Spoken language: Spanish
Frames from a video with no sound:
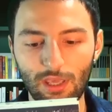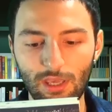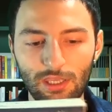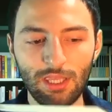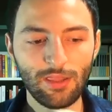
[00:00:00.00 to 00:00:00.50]

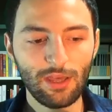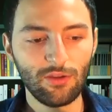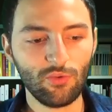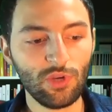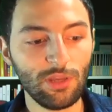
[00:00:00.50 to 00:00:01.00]
Y
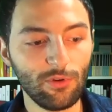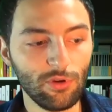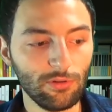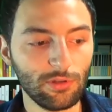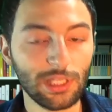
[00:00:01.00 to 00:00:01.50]
nada, un
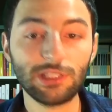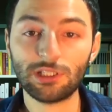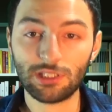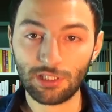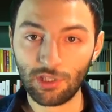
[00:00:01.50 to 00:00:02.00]
libro
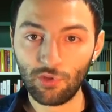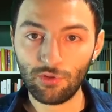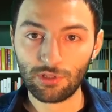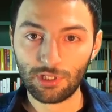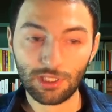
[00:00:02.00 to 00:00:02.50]
entretenido